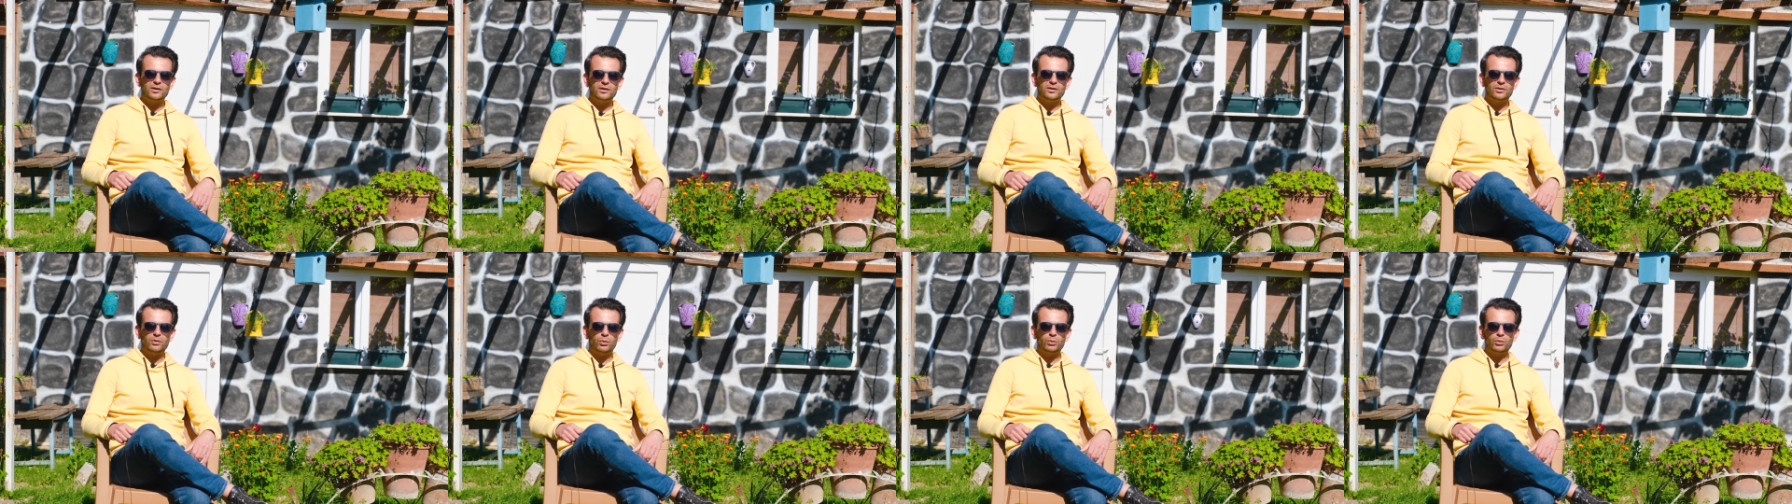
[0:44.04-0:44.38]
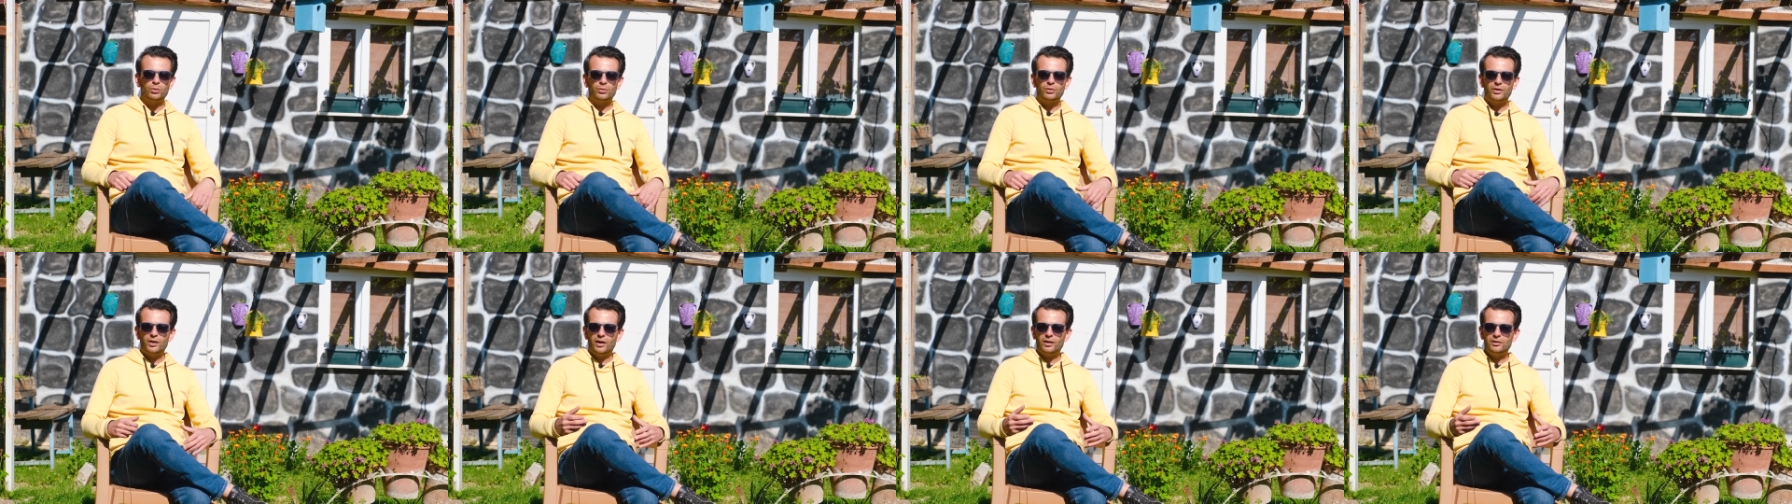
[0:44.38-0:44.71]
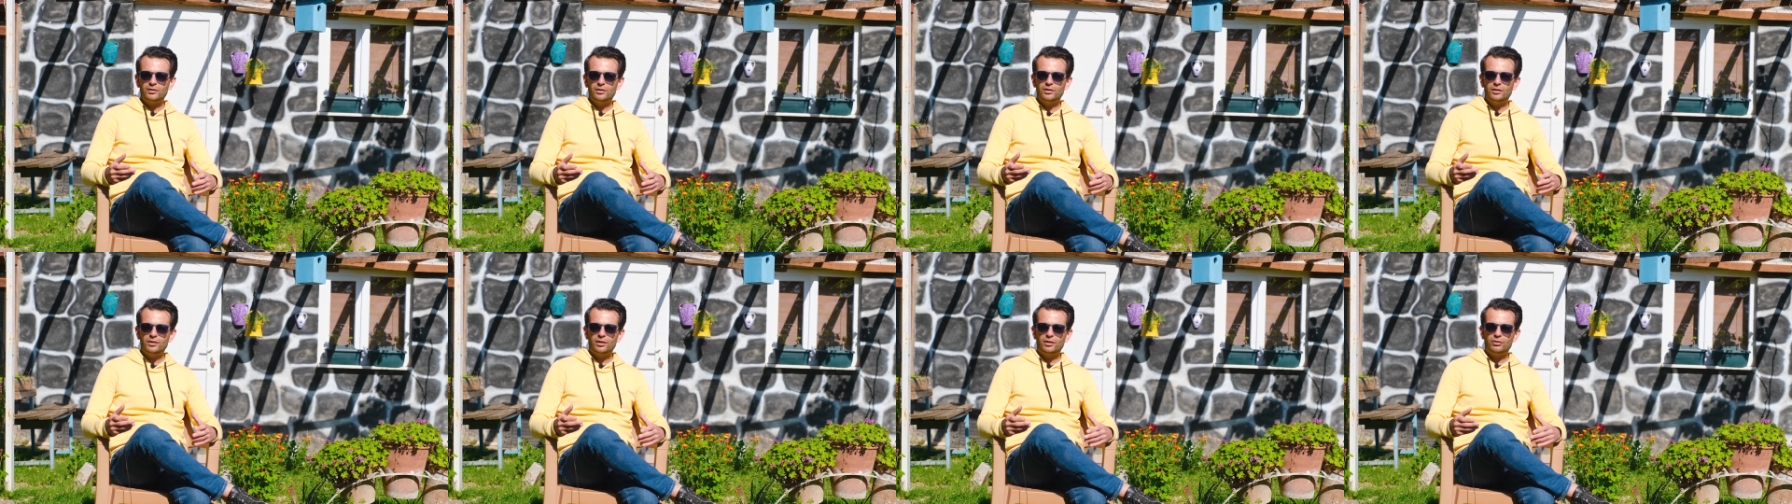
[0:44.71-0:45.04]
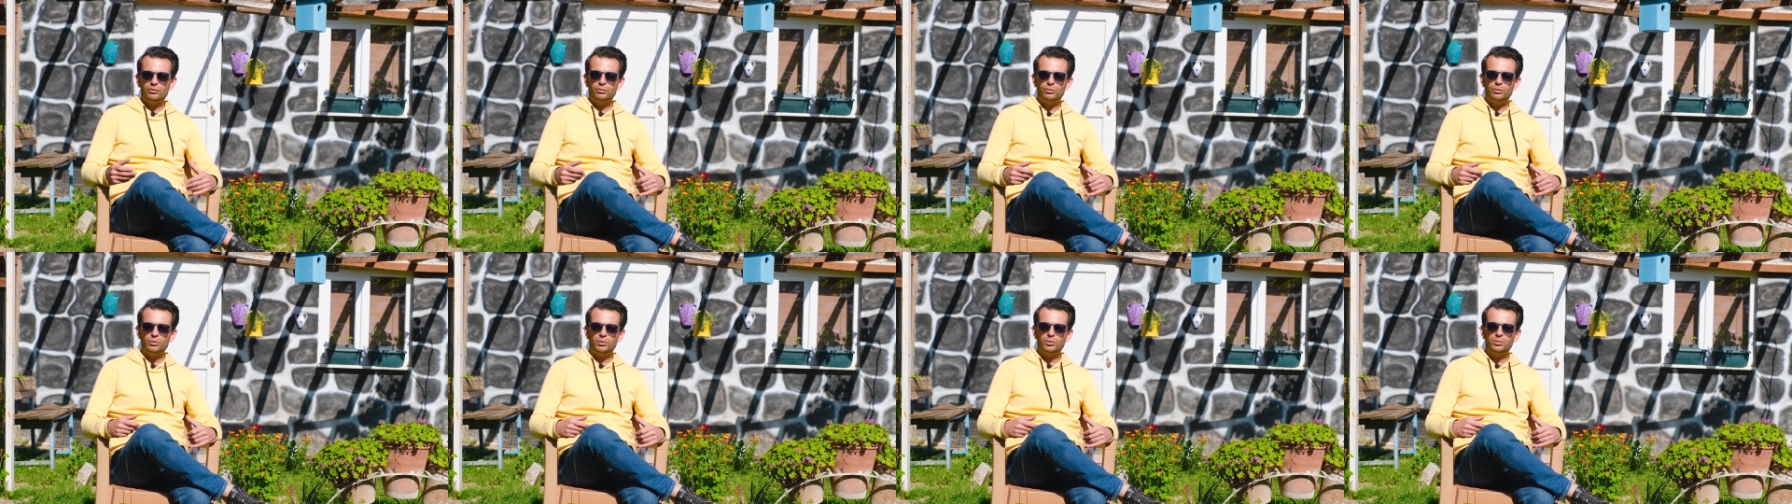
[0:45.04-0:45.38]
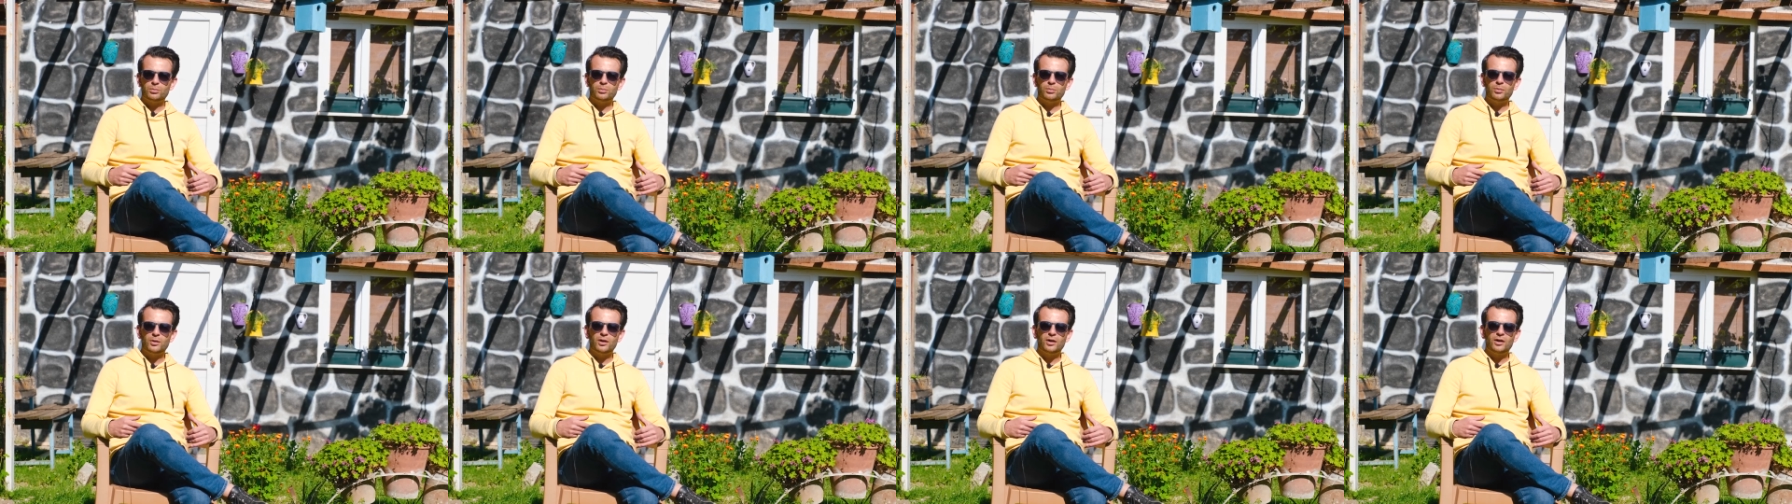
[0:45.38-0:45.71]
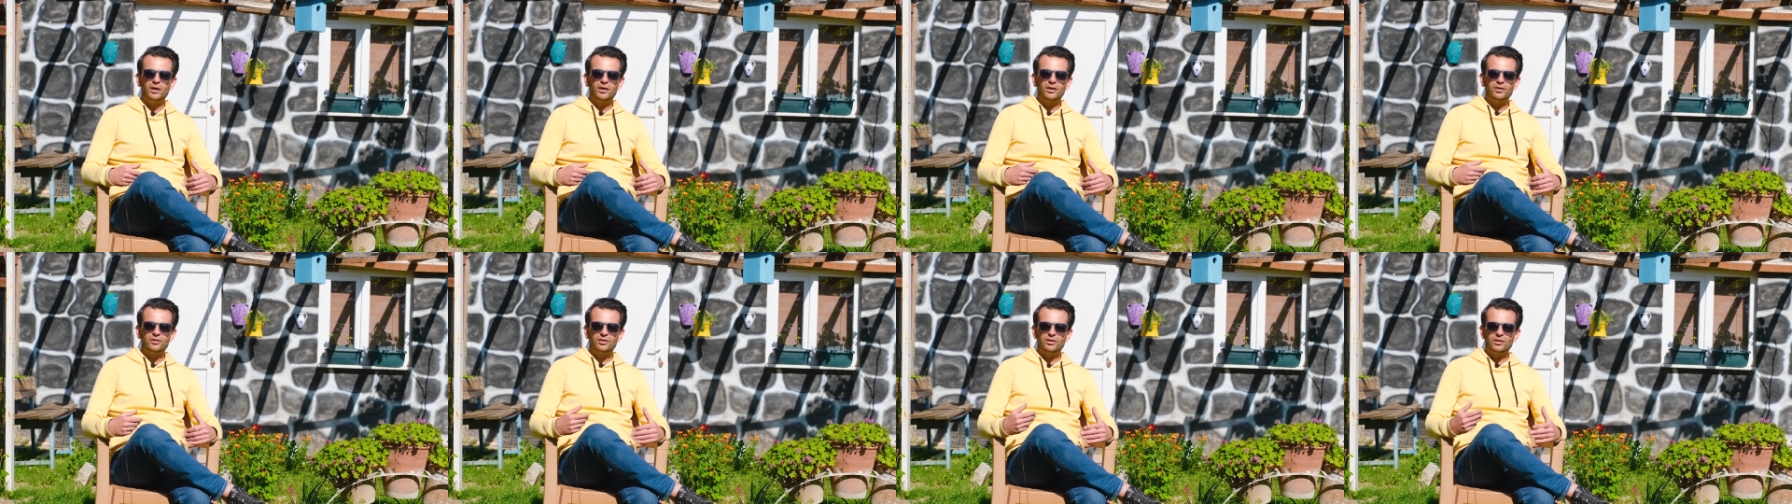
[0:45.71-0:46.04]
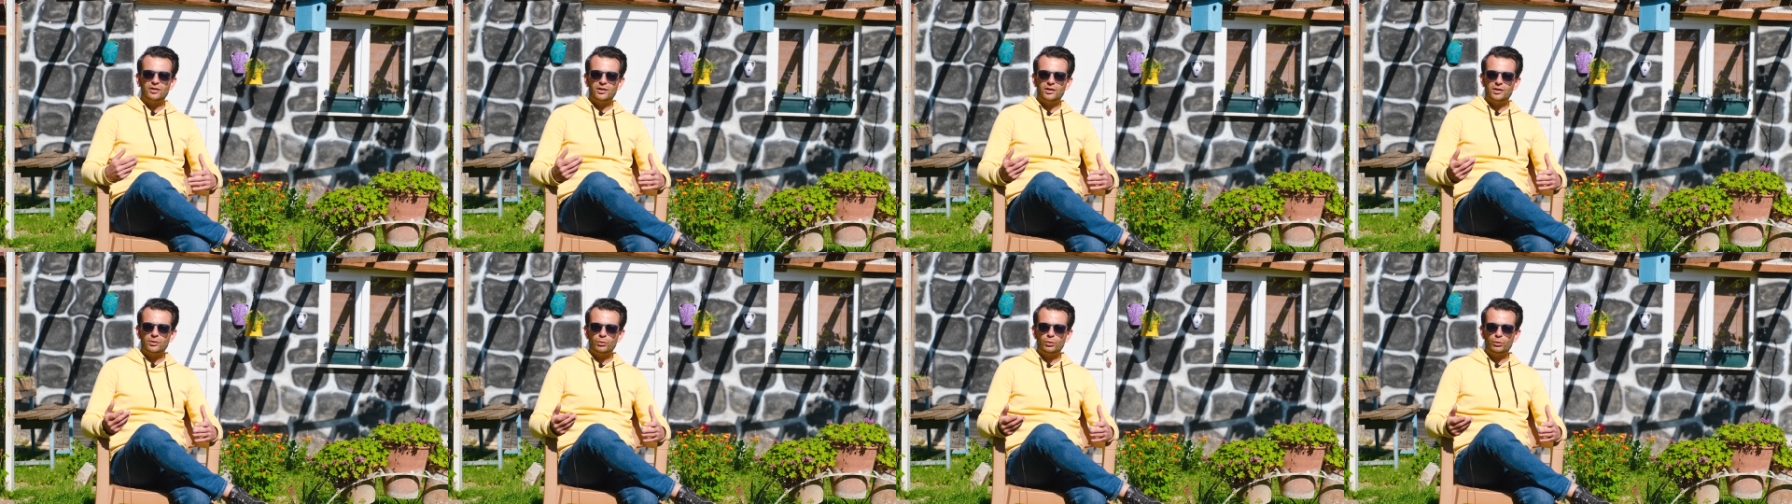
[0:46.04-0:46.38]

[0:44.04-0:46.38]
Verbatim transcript: Ee, onun rahatlığını yaşıyorum. Sigara